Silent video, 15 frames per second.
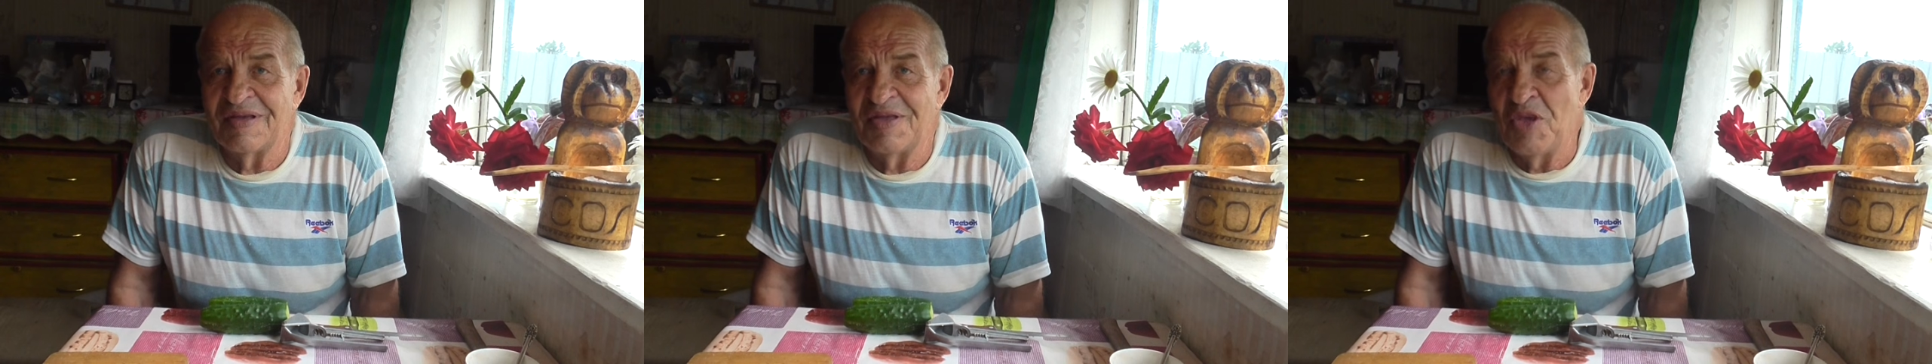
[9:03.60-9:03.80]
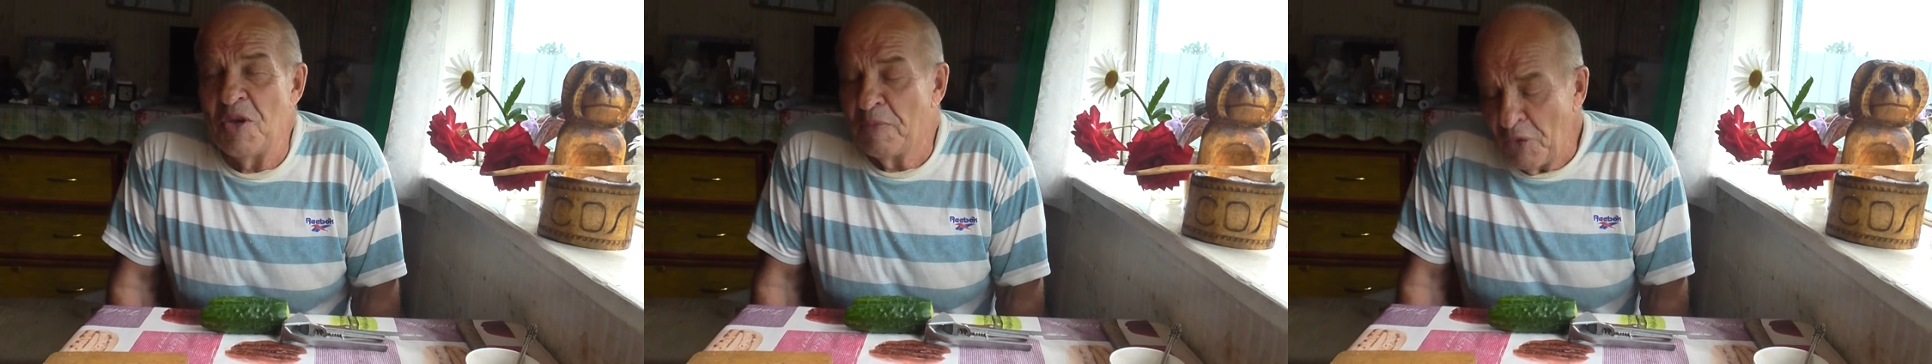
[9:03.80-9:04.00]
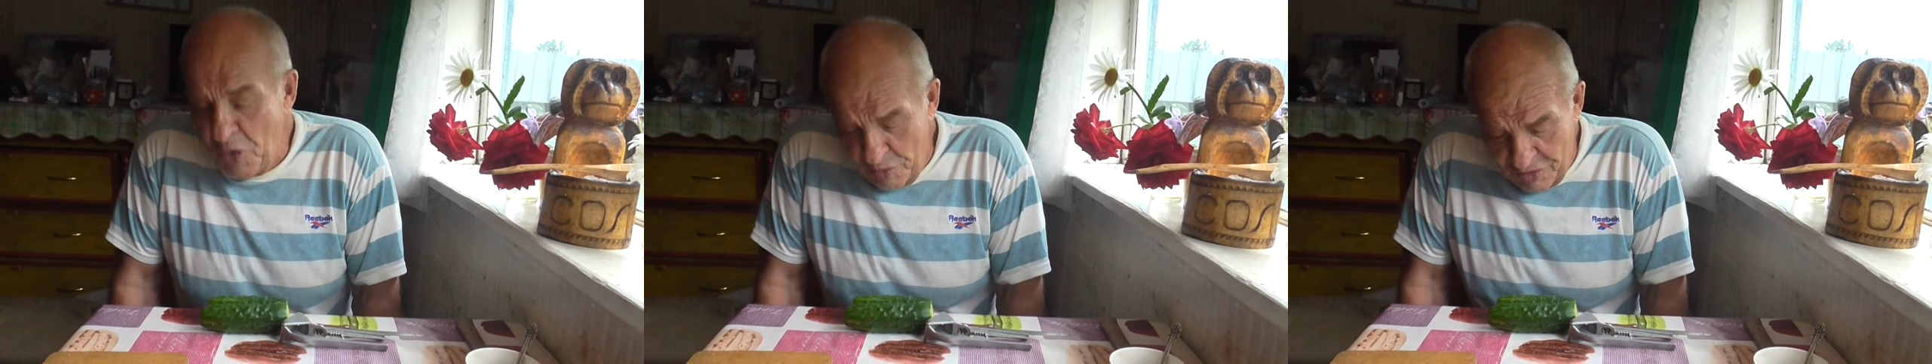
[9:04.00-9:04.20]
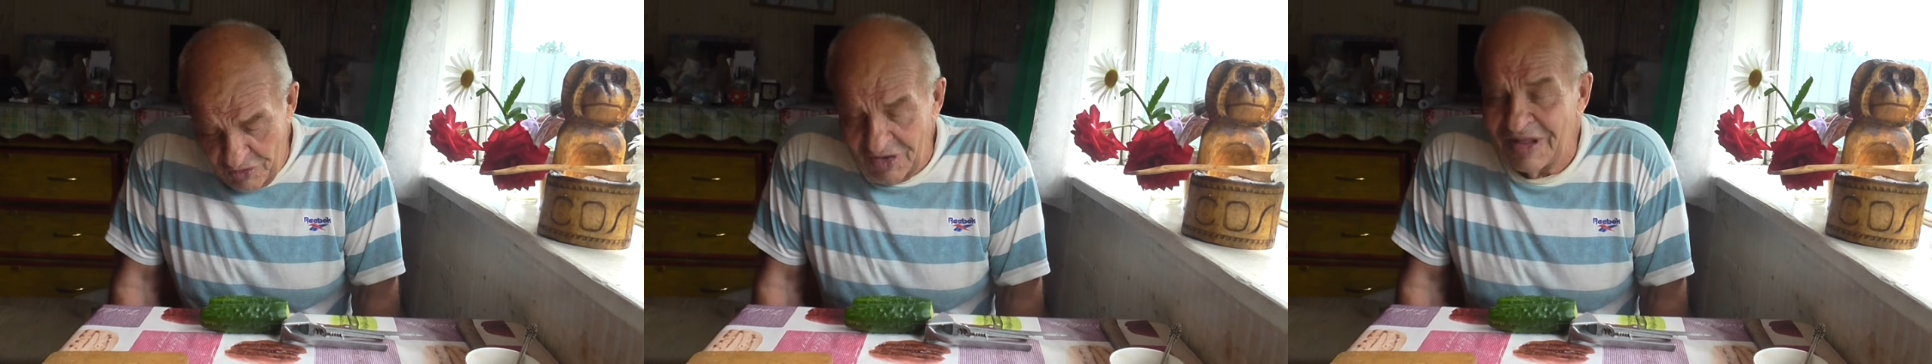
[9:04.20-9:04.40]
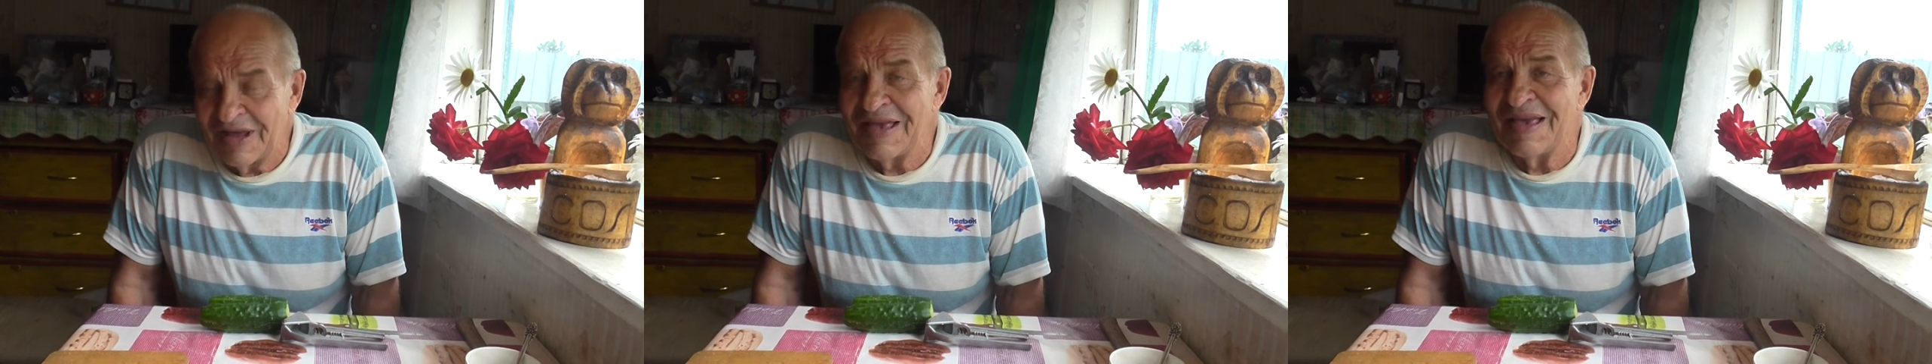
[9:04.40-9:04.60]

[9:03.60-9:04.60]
Не пробовал, а